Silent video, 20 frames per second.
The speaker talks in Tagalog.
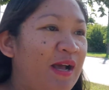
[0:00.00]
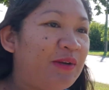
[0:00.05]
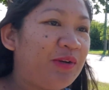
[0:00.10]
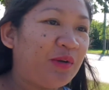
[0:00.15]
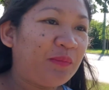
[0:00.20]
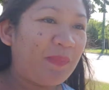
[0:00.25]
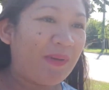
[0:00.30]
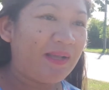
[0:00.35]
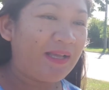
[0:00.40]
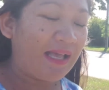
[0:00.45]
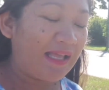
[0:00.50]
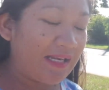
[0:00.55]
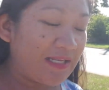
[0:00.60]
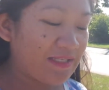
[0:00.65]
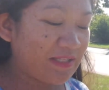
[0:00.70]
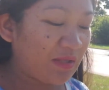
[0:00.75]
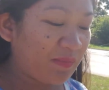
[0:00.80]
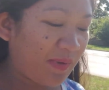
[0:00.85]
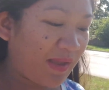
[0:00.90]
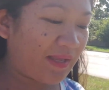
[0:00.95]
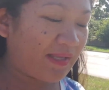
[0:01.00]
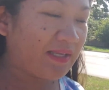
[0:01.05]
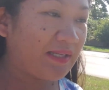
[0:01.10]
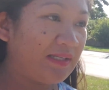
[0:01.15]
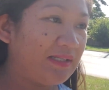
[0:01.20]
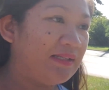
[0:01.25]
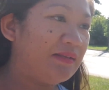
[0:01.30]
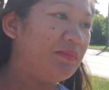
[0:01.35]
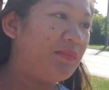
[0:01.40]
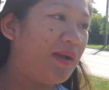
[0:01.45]
nung pagkalis ni
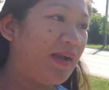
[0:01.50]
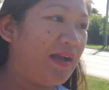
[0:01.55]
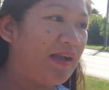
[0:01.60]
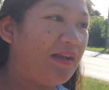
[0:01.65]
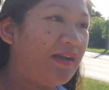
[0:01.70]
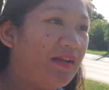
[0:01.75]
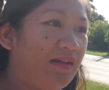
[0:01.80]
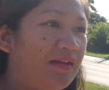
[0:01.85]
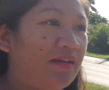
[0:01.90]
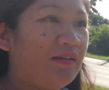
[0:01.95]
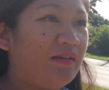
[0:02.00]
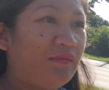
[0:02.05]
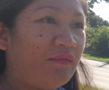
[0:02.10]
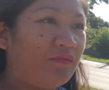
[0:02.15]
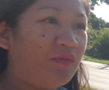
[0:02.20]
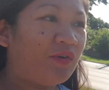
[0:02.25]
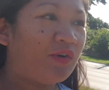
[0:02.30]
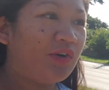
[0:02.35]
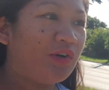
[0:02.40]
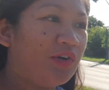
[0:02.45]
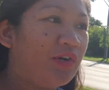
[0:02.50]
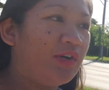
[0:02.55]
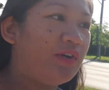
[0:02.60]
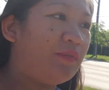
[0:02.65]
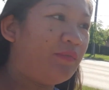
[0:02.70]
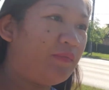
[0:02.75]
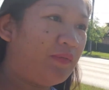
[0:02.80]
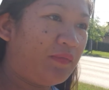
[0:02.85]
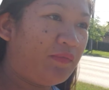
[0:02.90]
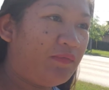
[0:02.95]
Michael, mga
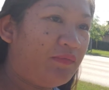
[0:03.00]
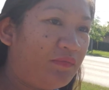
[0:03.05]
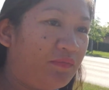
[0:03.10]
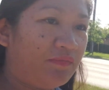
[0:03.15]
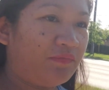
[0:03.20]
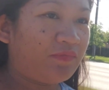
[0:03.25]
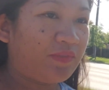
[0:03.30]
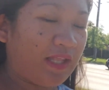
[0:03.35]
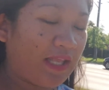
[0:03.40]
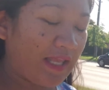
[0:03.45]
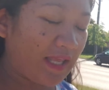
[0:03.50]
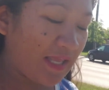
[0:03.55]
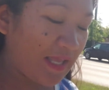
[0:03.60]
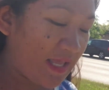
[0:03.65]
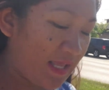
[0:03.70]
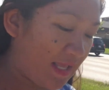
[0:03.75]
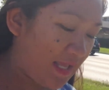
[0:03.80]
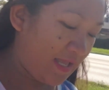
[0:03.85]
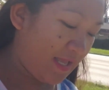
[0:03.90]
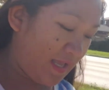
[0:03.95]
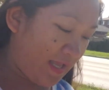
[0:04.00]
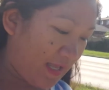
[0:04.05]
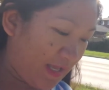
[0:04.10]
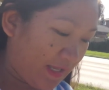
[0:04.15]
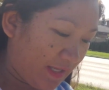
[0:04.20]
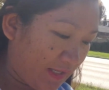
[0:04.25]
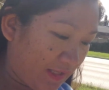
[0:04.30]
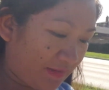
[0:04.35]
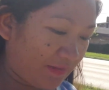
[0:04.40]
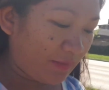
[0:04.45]
4.50
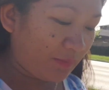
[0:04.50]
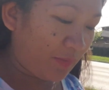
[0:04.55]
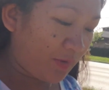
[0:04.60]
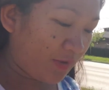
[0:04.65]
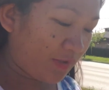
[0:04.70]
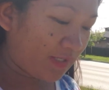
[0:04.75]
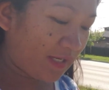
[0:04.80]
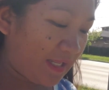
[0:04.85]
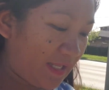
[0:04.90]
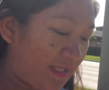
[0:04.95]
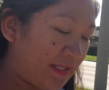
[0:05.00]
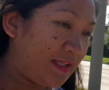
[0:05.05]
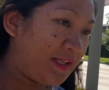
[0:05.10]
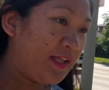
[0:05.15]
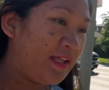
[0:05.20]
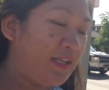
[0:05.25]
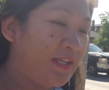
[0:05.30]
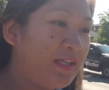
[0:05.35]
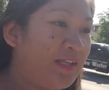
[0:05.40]
in the morning,